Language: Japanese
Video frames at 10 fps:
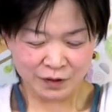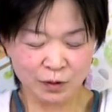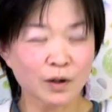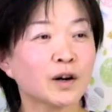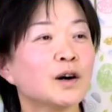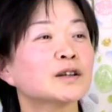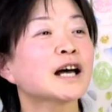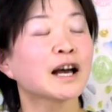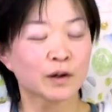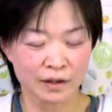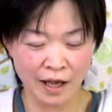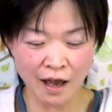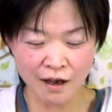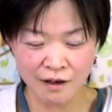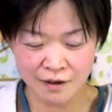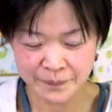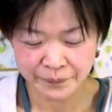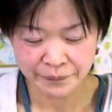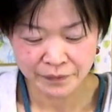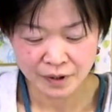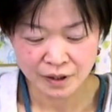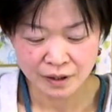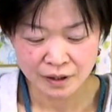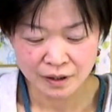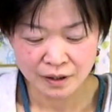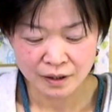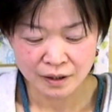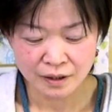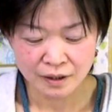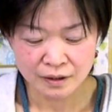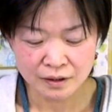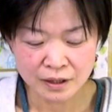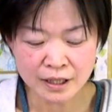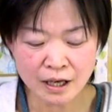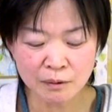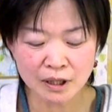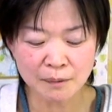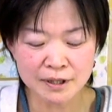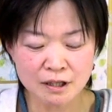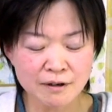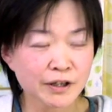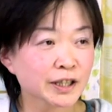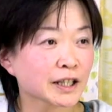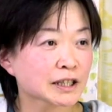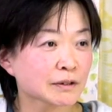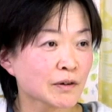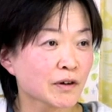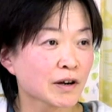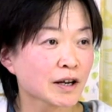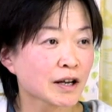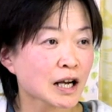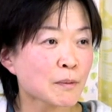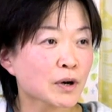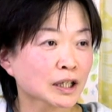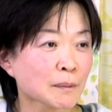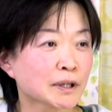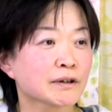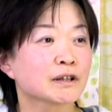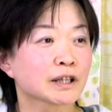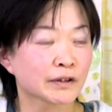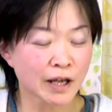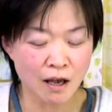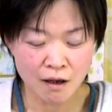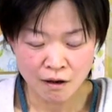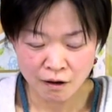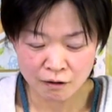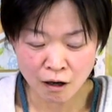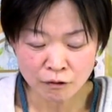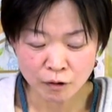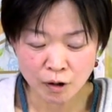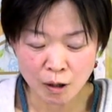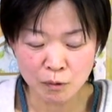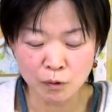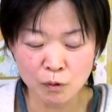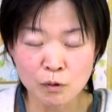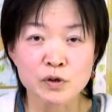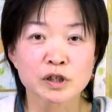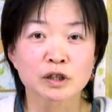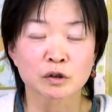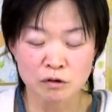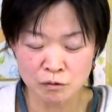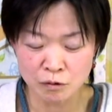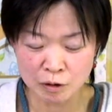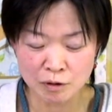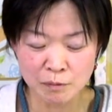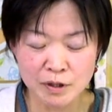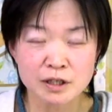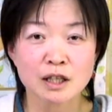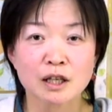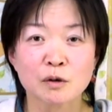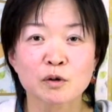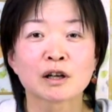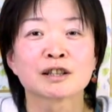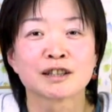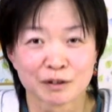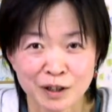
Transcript: そうだよねいいねを食べちゃうやつを、いいねを食べちゃう悪いやつをカモが食べてくれるんだよねえなんでカモを保護してたのこれも道で寝転がしたの